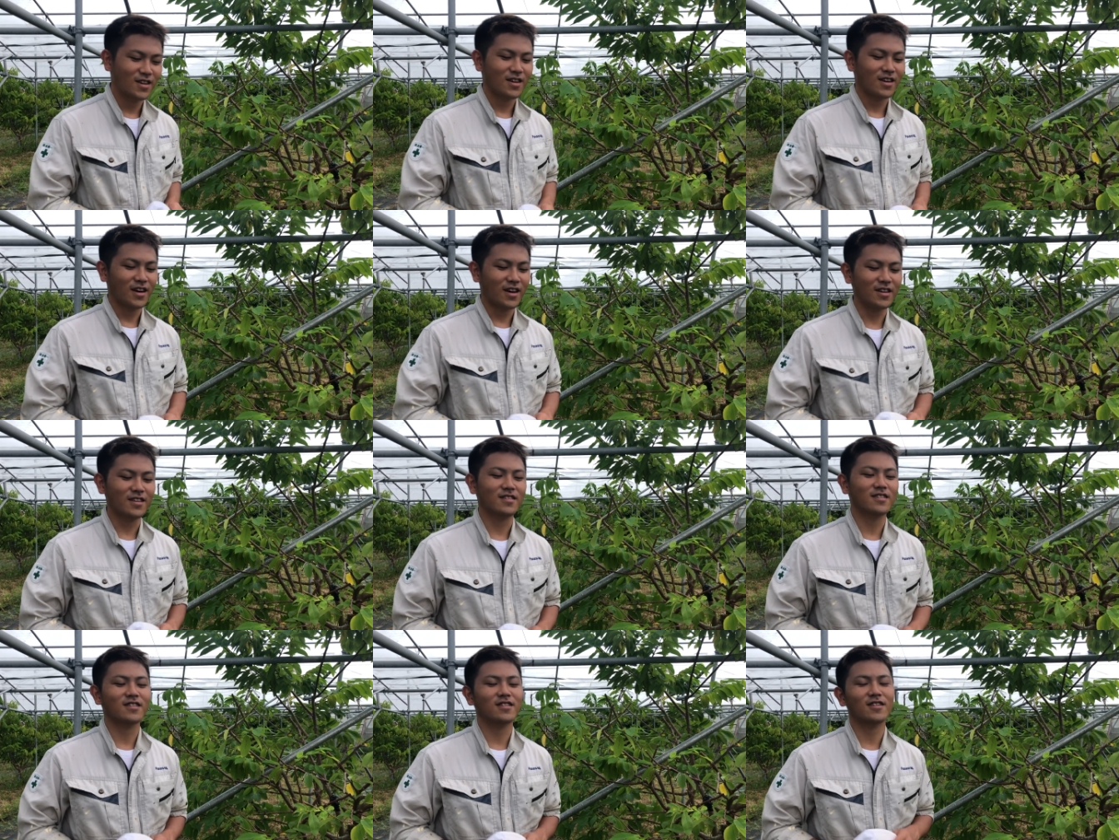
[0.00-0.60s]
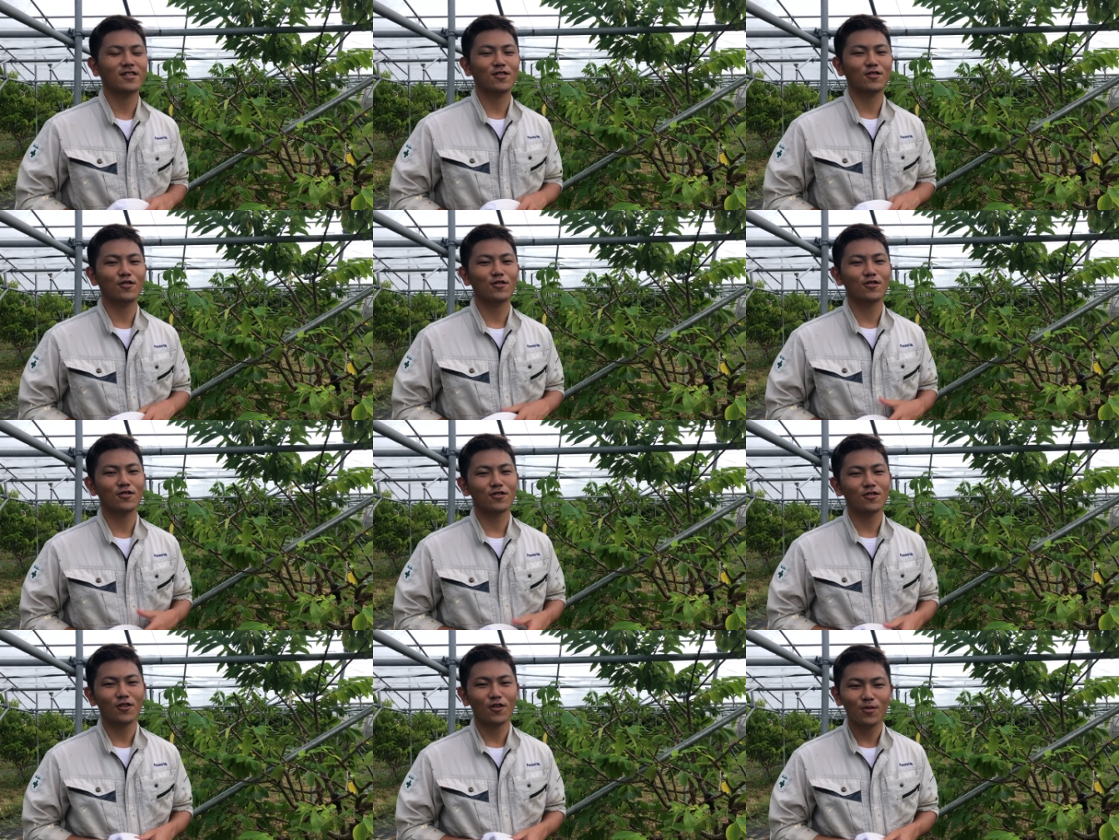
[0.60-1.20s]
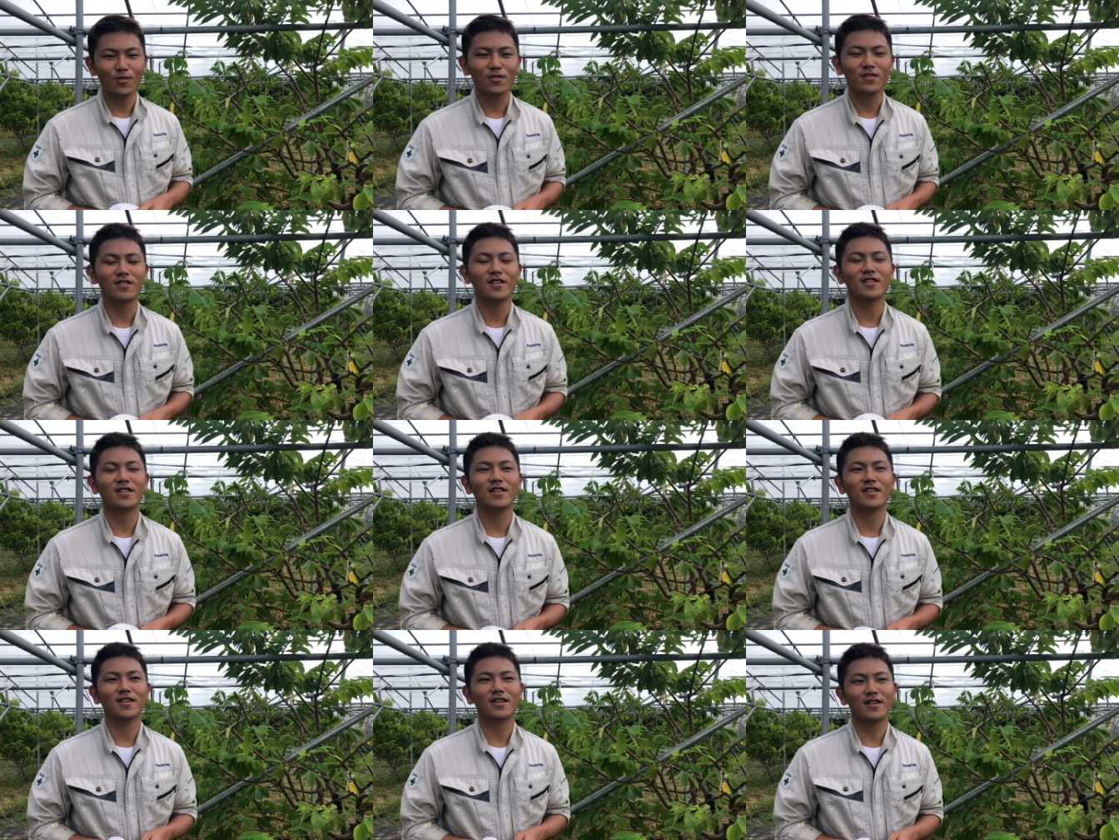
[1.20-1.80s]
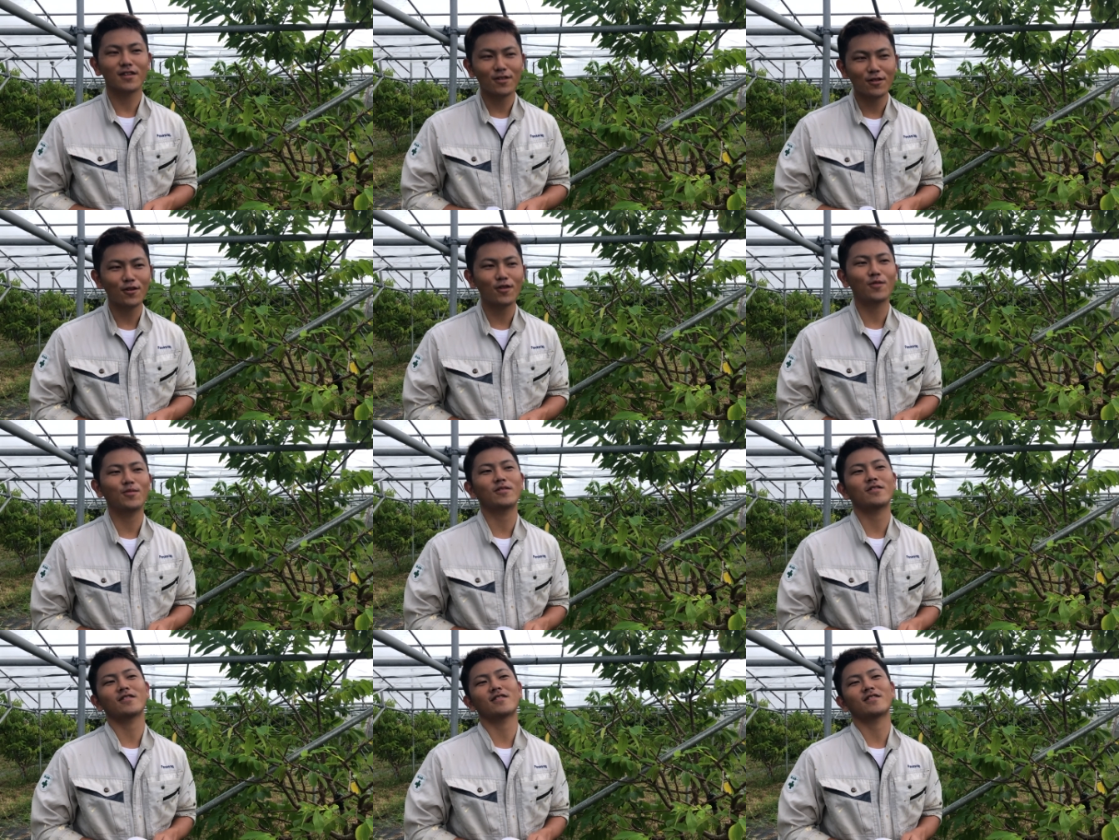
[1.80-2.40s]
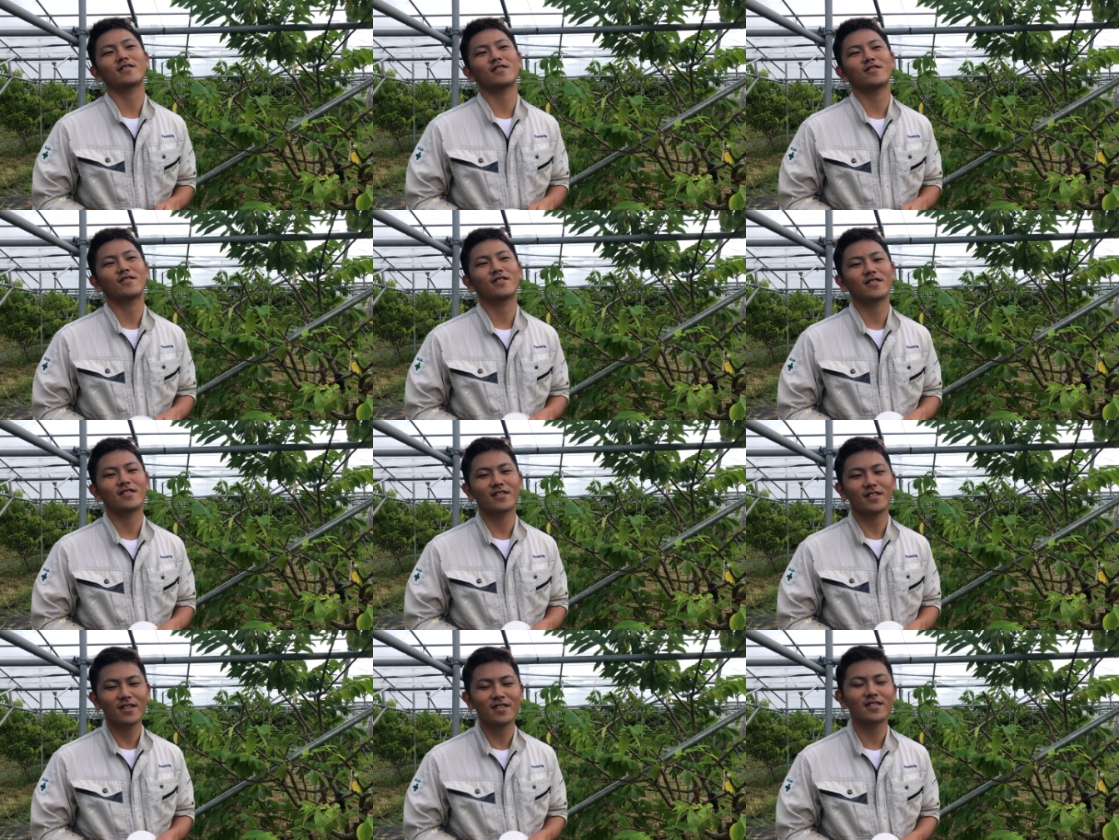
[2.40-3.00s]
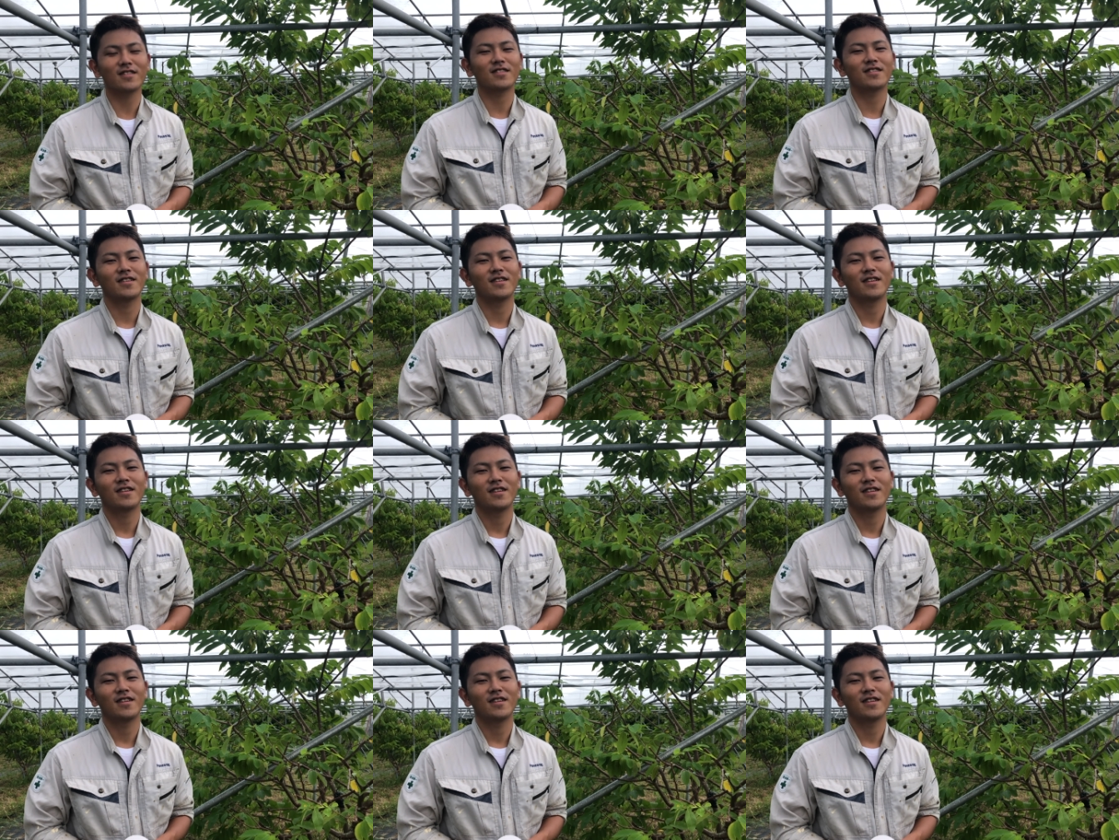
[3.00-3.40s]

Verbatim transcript: はいチャンネル登録の方もしていただけるとめちゃくちゃ嬉しいです